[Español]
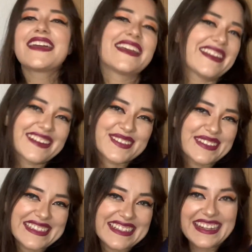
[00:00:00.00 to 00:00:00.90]
eh,
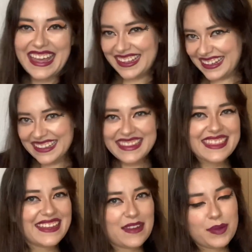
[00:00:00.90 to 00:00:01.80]
resulta ser el highlight
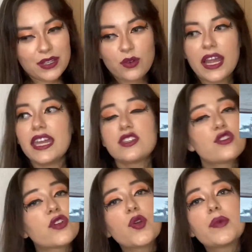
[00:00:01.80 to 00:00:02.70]
de la película, y
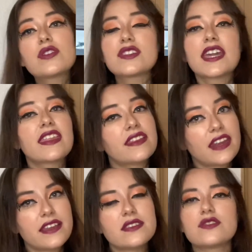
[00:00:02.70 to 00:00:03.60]
Jodie Comer no se queda atrás,